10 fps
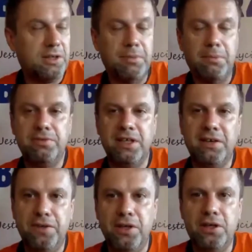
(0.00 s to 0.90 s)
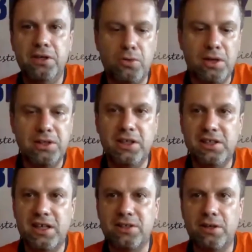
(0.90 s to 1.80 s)
Mamy w tej chwili
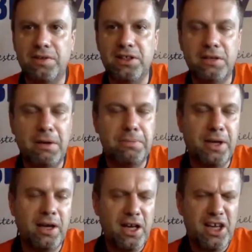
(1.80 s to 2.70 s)
dokładnie zarejestrowanych na mapie